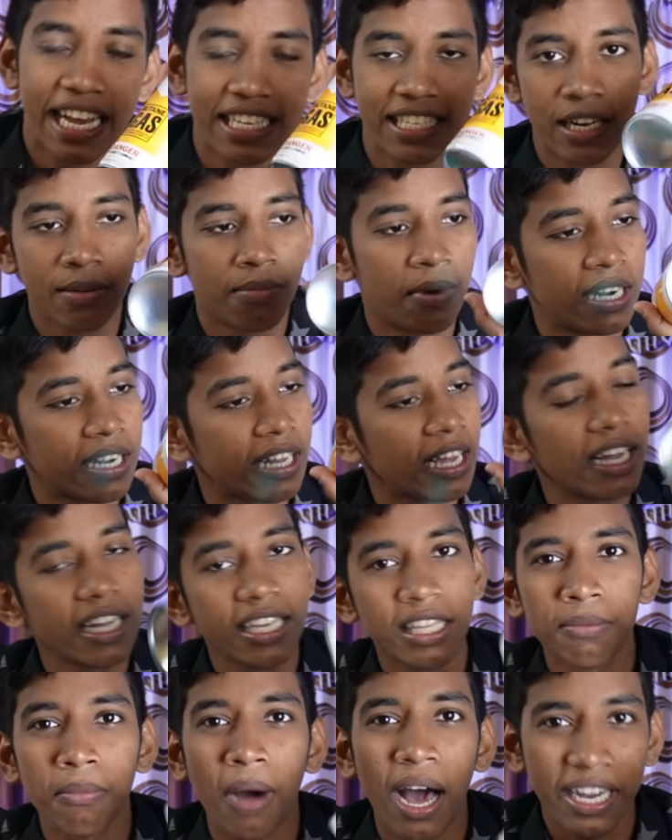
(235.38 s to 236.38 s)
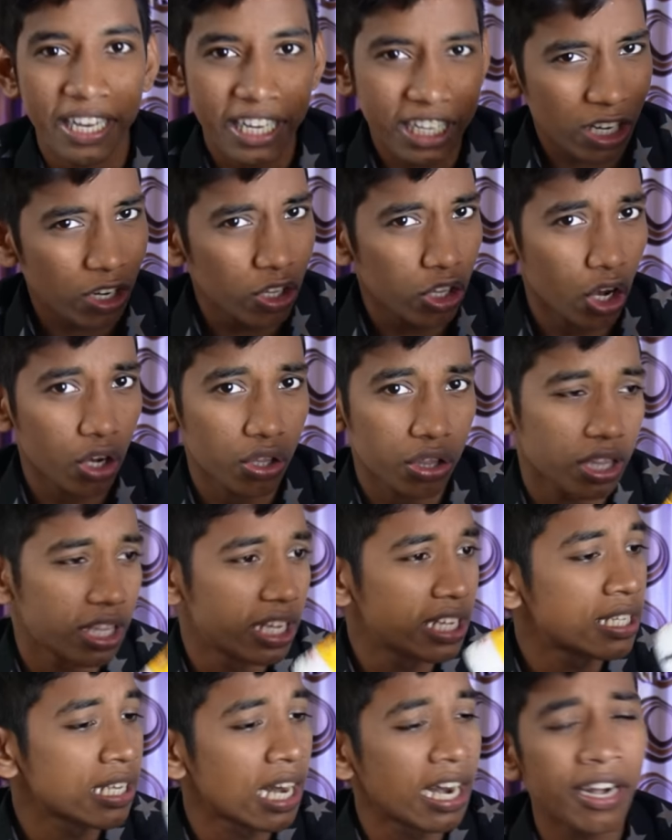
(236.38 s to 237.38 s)
గ్యాస్ అనమాట ఇది మార్కెట్లో దొరుకుతుంది
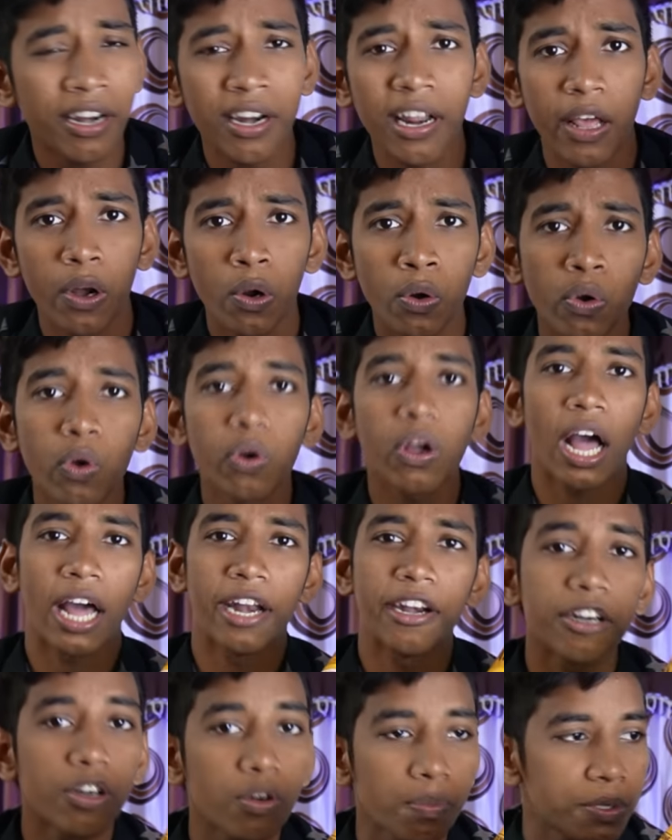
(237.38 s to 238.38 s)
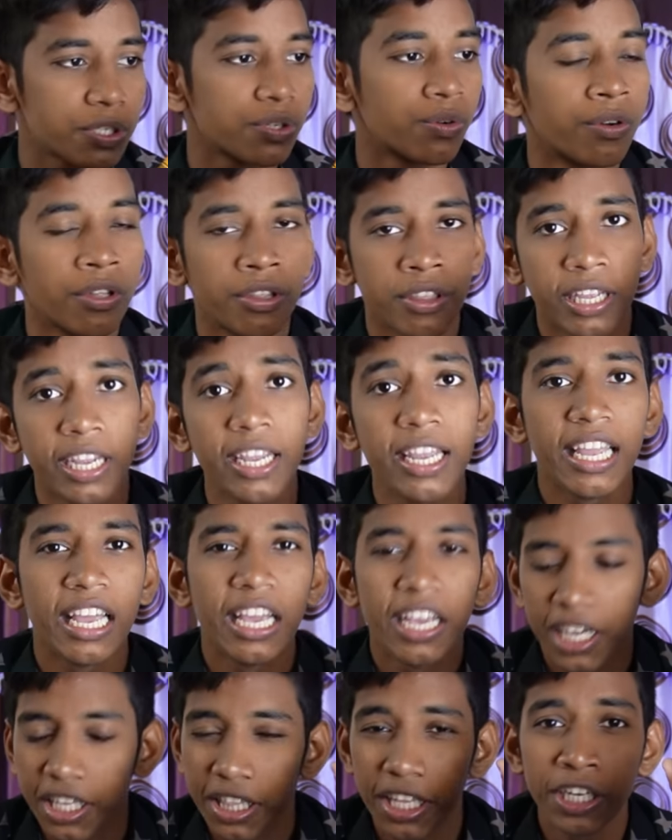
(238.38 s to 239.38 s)
ఈ సిలిండర్ అరౌండ్ ఒక హండ్రెడ్ రూపీస్ ఉంటుంది
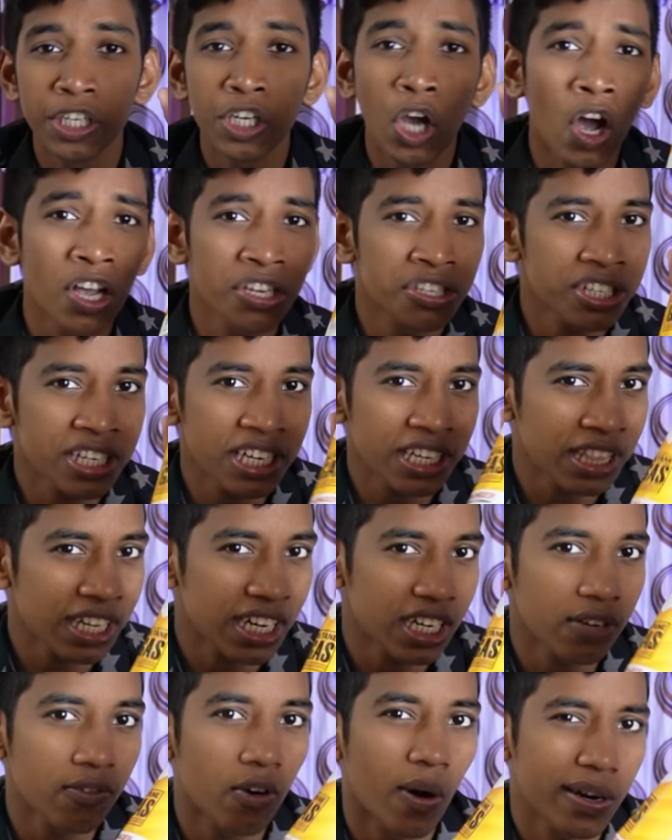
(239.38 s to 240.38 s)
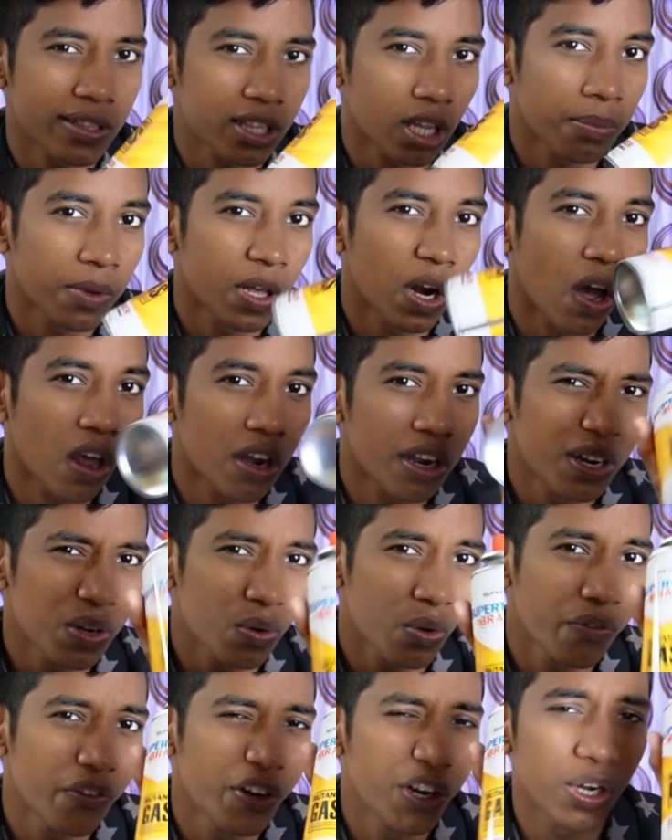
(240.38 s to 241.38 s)
ఇది టార్చ్ కింద గట్ట వాడతారు మీరు ఆల్రెడీ
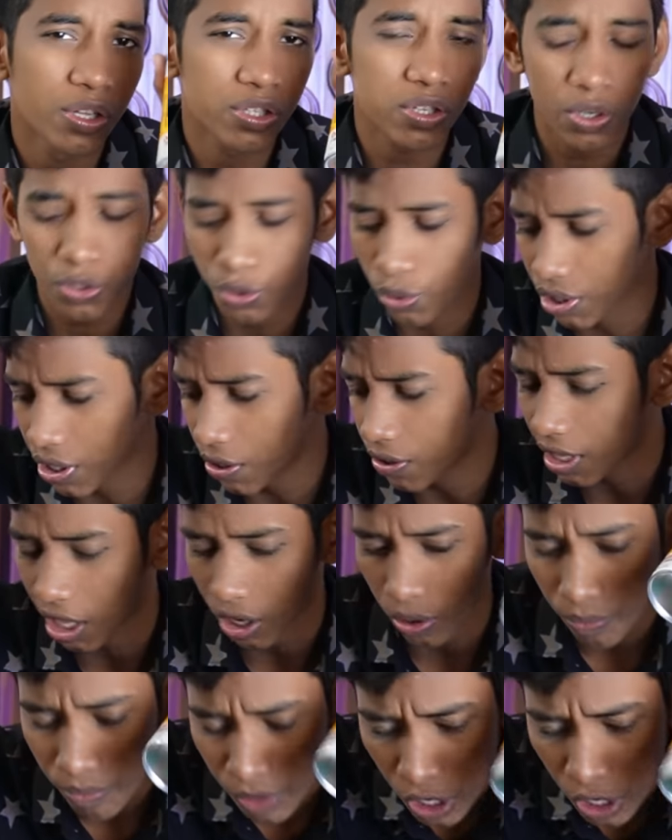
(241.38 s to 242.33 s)
కొన్ని వీడియోస్లో చూసి ఉంటారు